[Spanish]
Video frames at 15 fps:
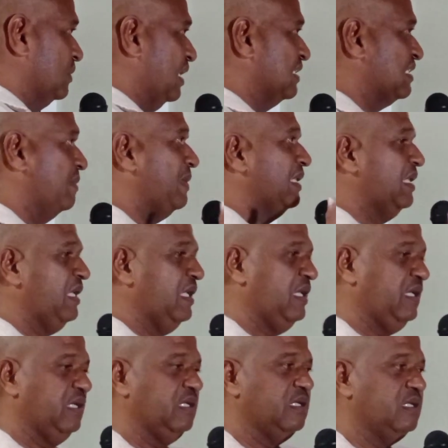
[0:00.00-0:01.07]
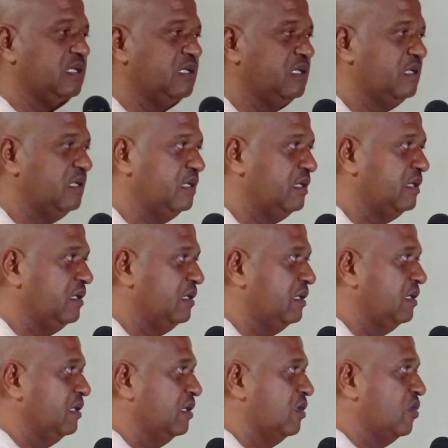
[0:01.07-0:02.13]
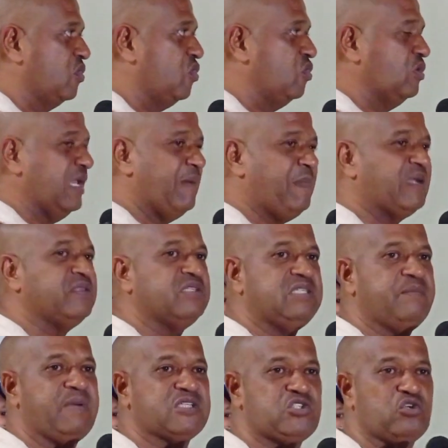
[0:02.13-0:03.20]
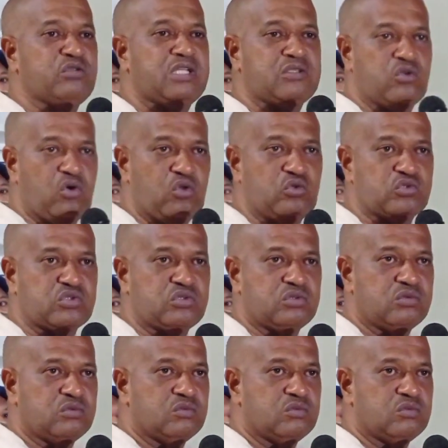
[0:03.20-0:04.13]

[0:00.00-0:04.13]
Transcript: que se maneje con la participación de todos,